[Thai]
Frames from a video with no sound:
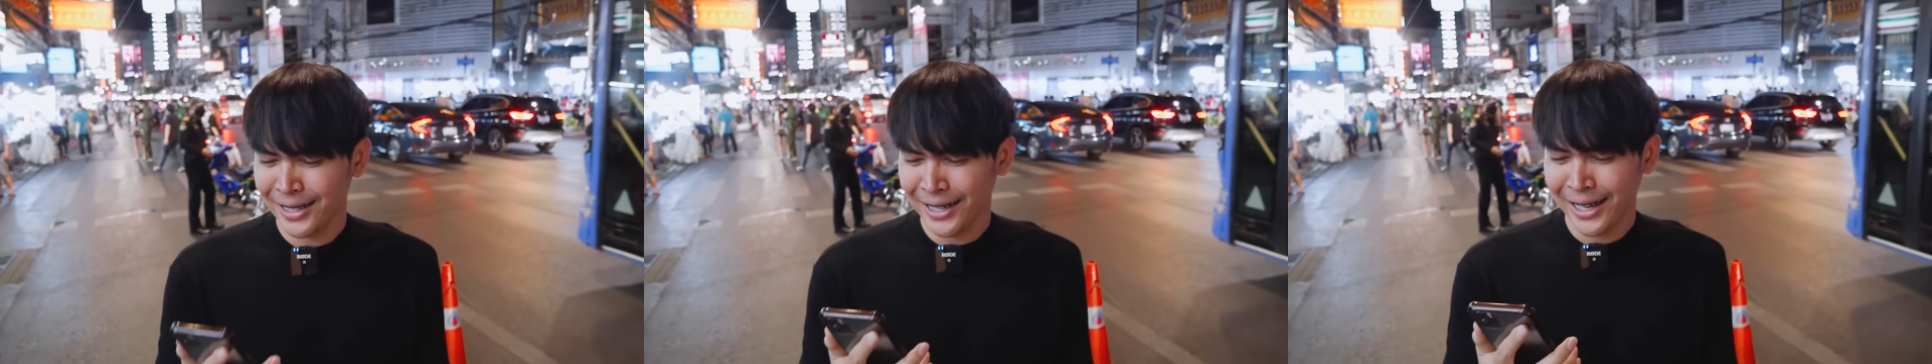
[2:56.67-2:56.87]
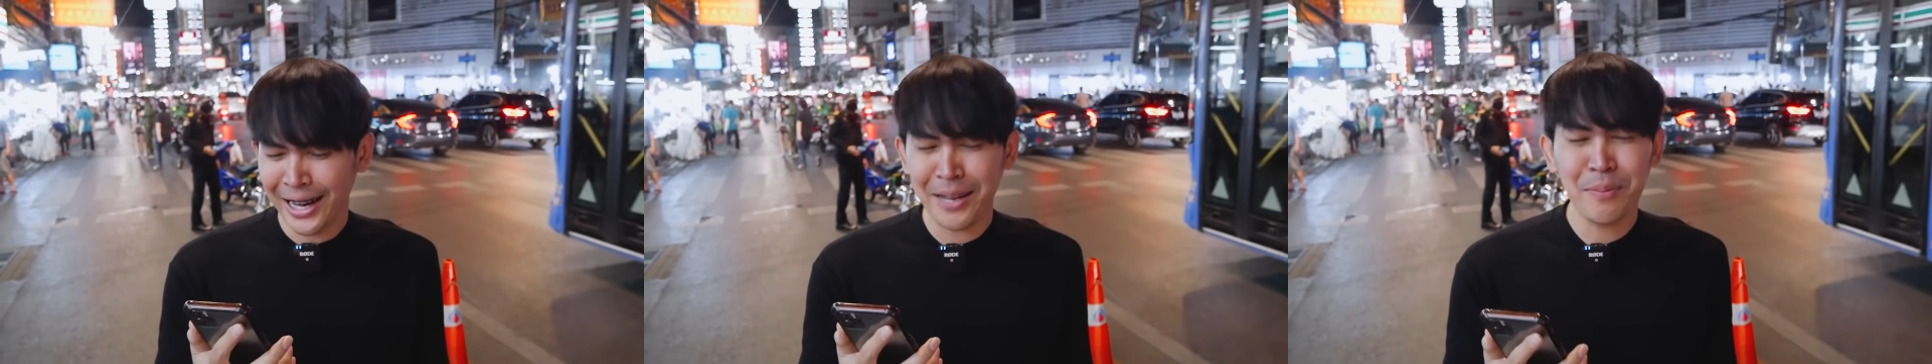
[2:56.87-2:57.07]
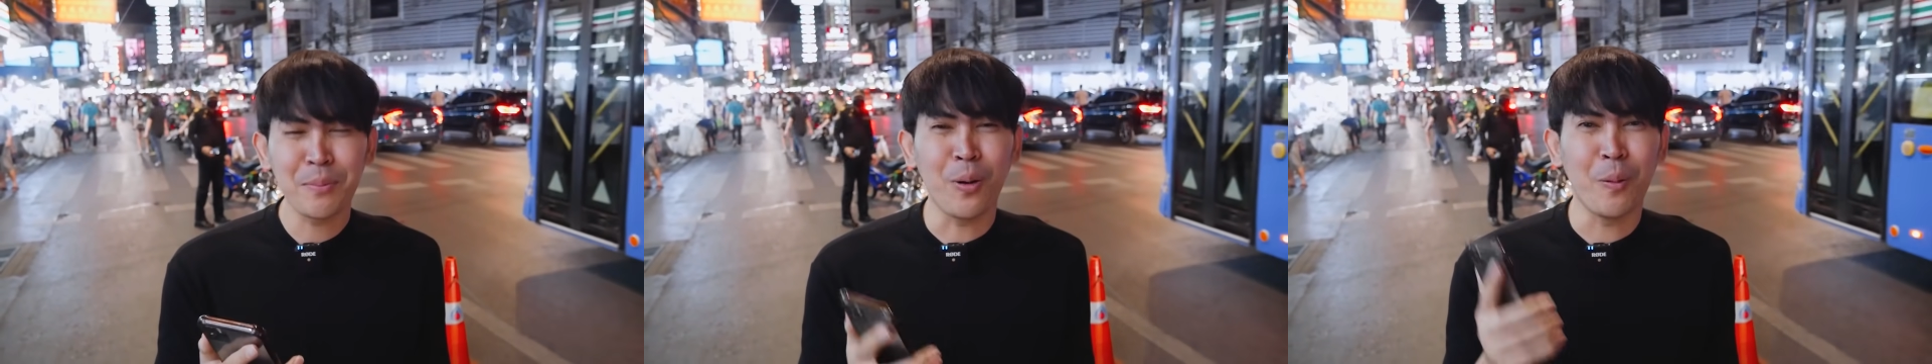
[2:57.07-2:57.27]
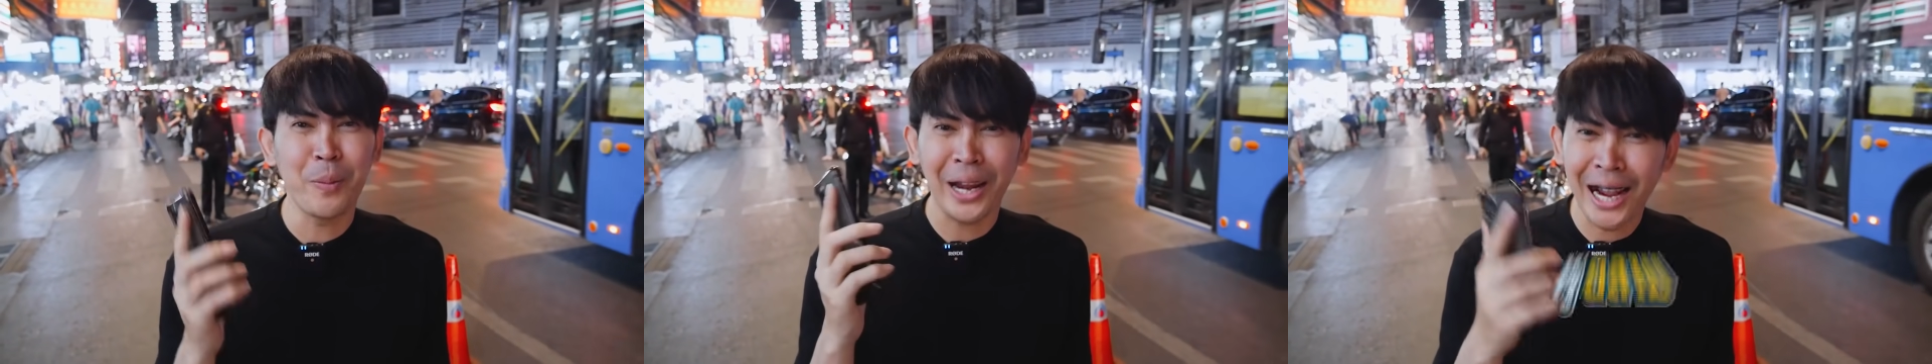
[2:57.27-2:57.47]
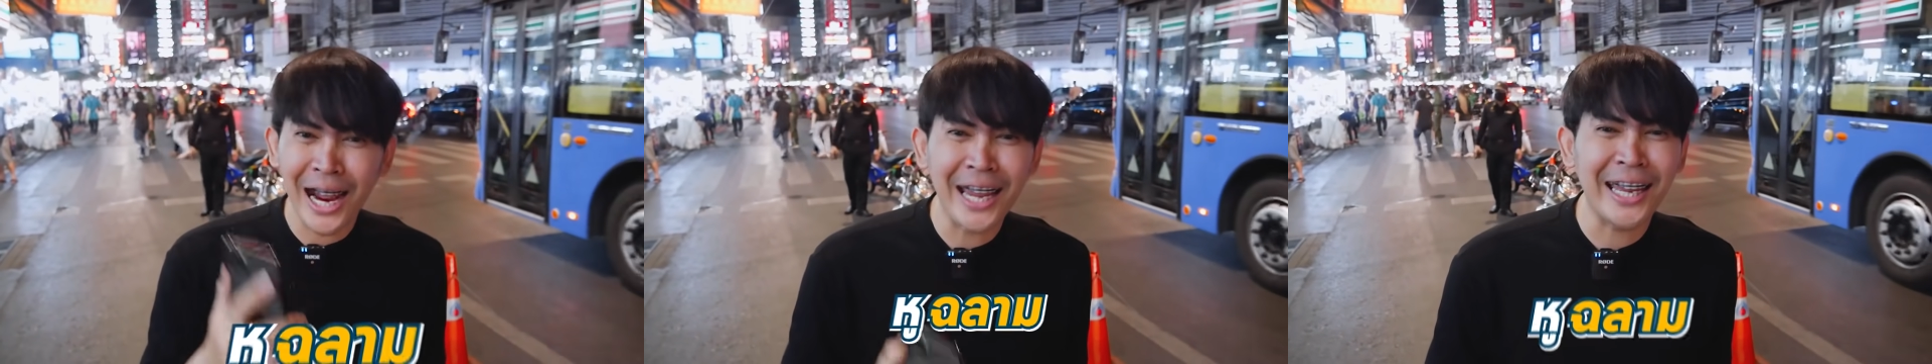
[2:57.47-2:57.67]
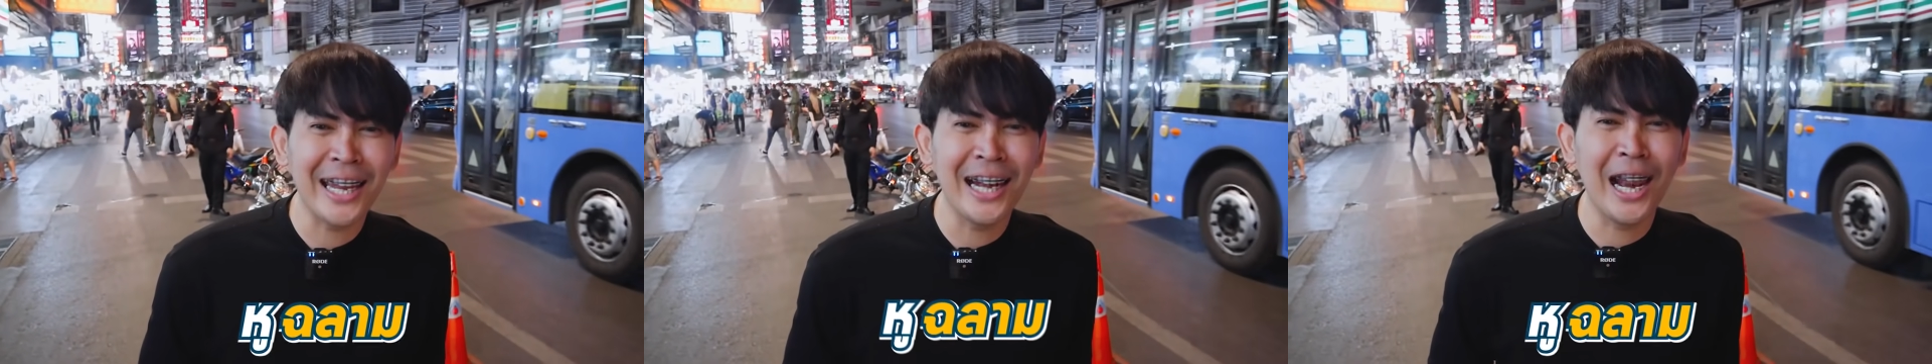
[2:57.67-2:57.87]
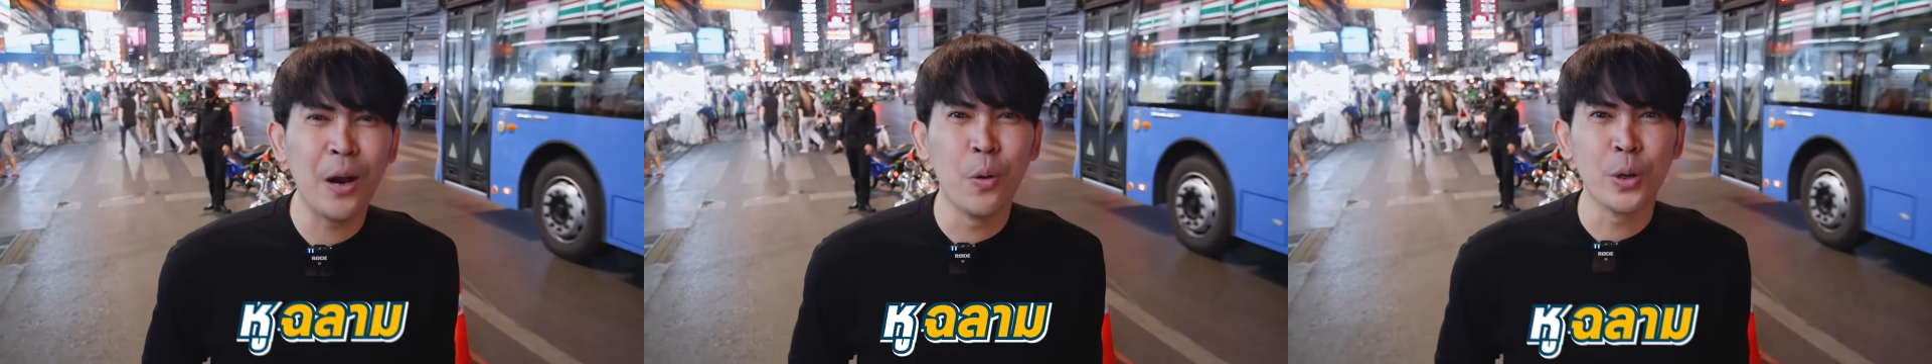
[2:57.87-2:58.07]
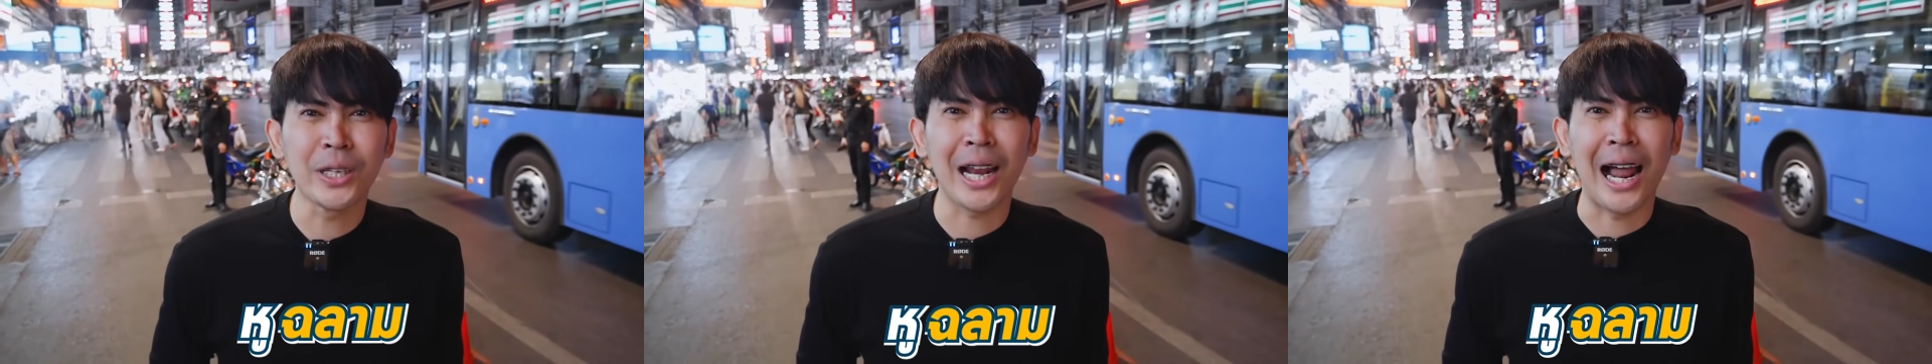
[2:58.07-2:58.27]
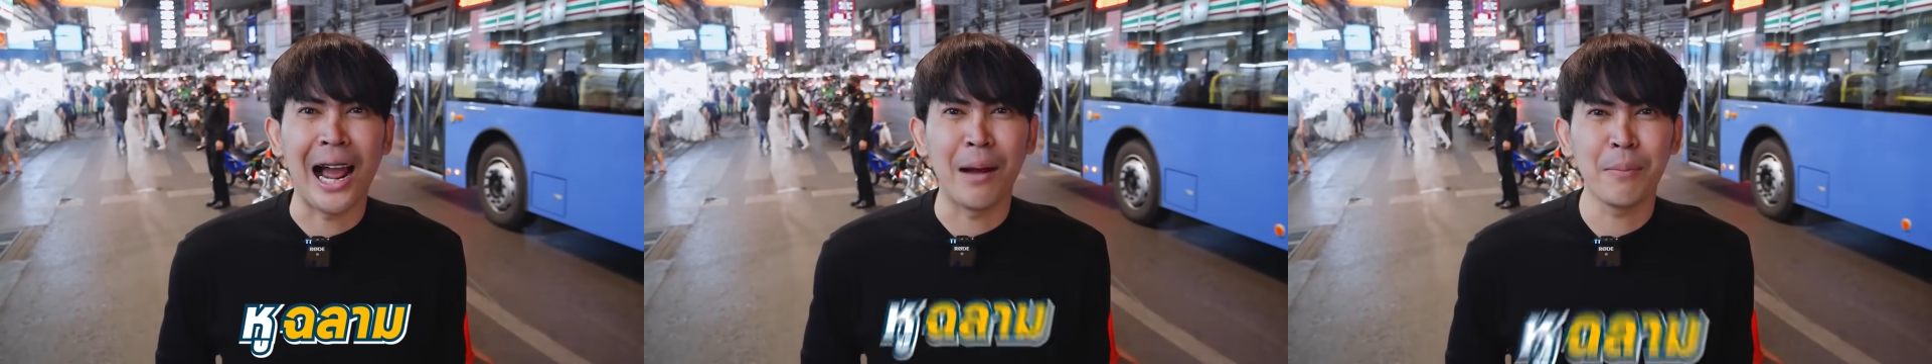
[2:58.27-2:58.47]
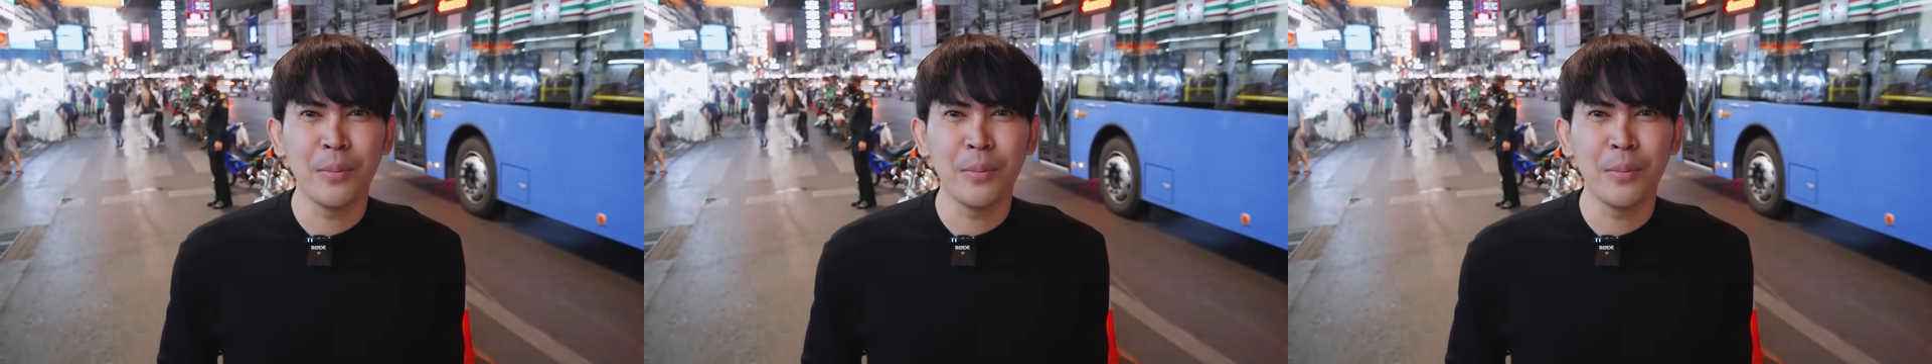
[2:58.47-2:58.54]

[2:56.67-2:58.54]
ได้กินหูฉลามครับ